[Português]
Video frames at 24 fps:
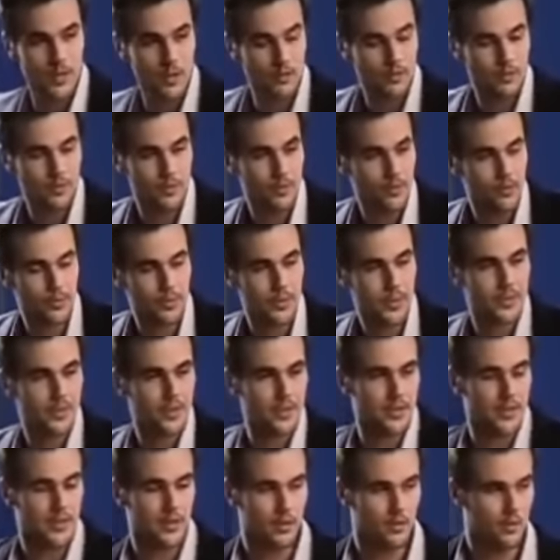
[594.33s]
Não, não
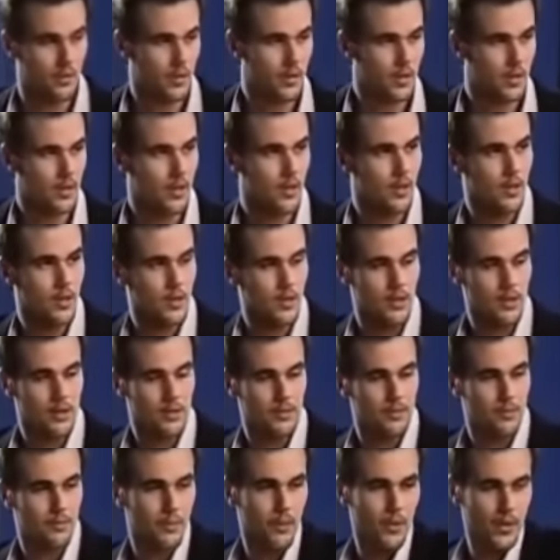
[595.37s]
precisa, não.
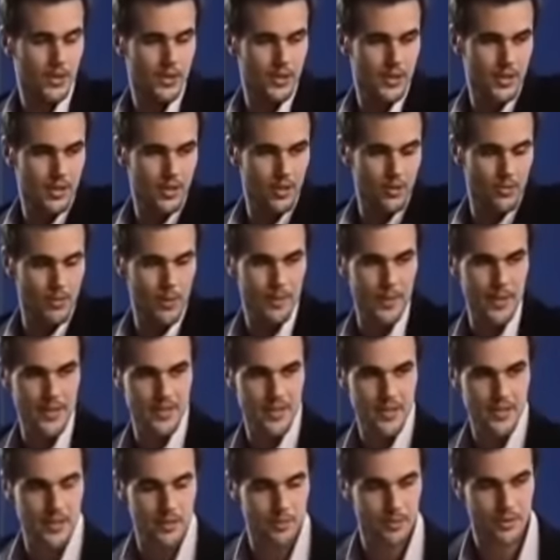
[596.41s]
Pode deixar os
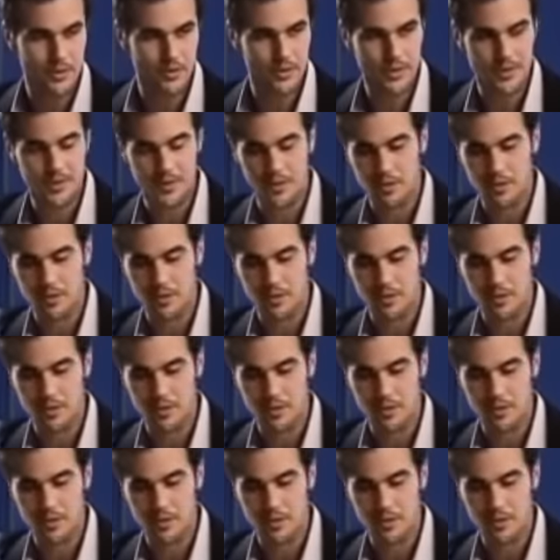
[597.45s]
papéis aí que depois eu